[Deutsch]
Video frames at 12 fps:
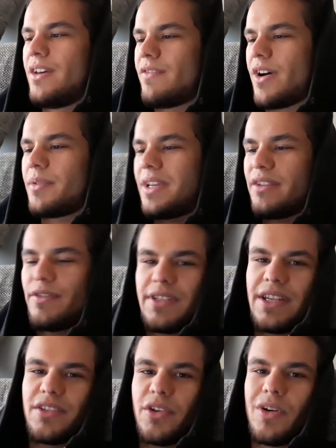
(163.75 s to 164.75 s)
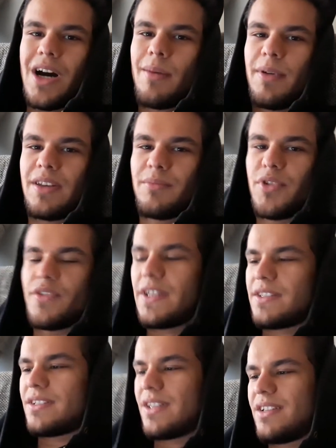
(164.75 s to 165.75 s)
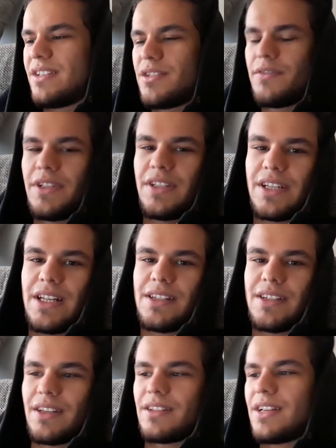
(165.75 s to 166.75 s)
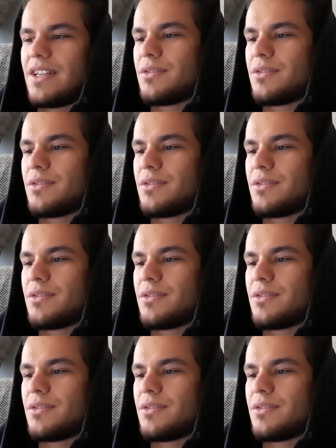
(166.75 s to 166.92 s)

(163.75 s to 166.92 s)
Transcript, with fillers: Warum geht er für 6 Euro arbeiten und beschwert sich dann, dass er zu wenig Geld kriegt?